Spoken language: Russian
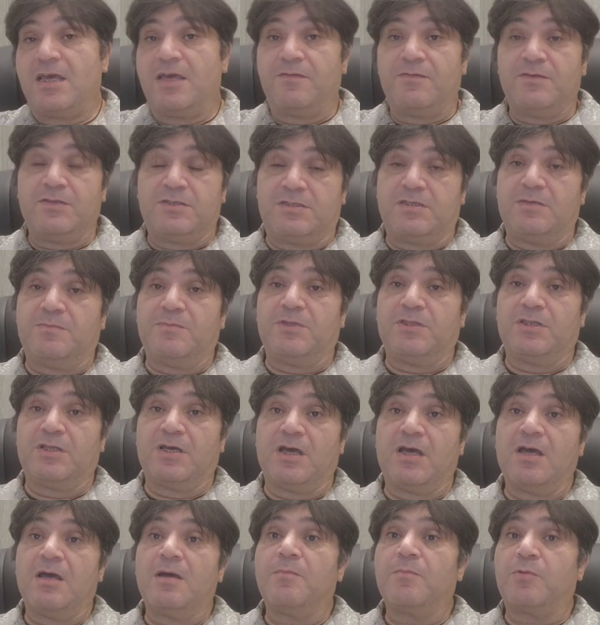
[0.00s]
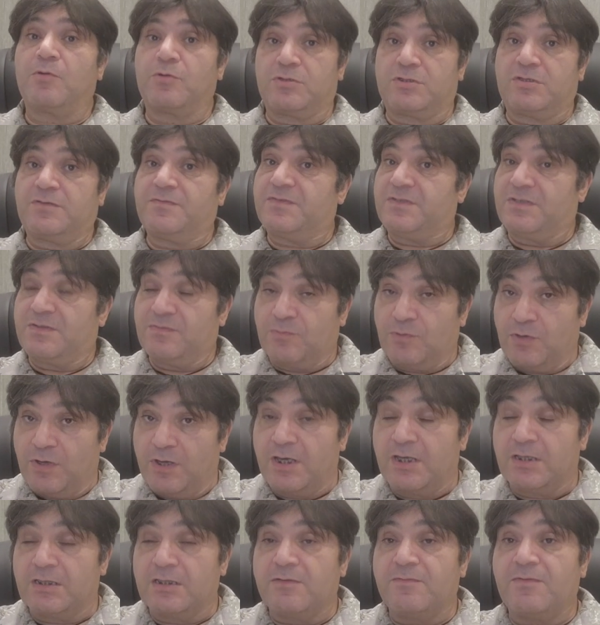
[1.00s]
Ведь именно против всего
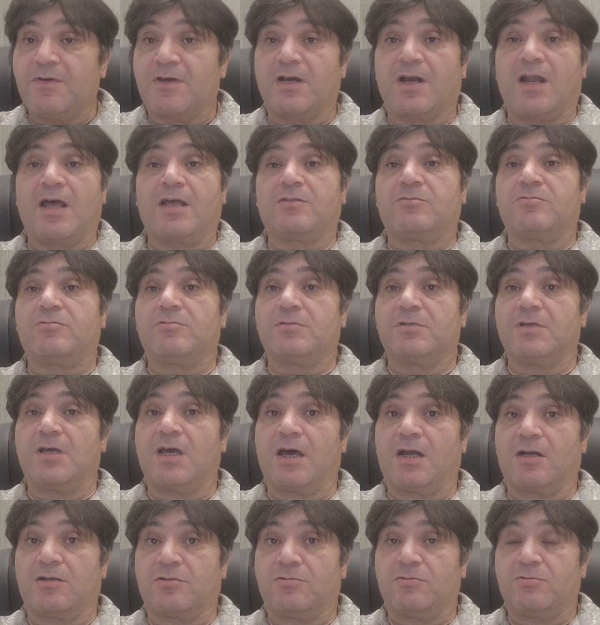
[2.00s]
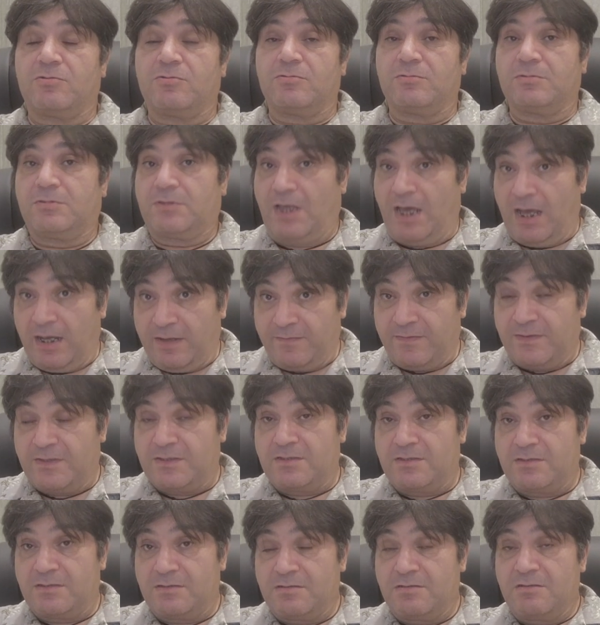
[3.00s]
этого ратует Гордон, так
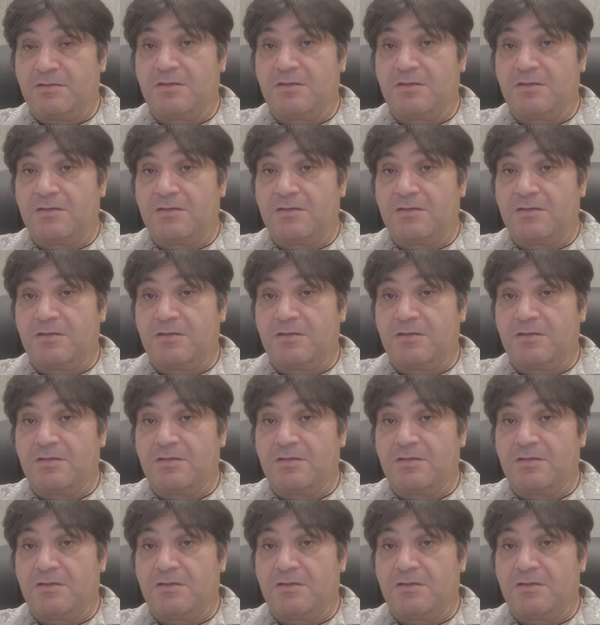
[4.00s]
ведь?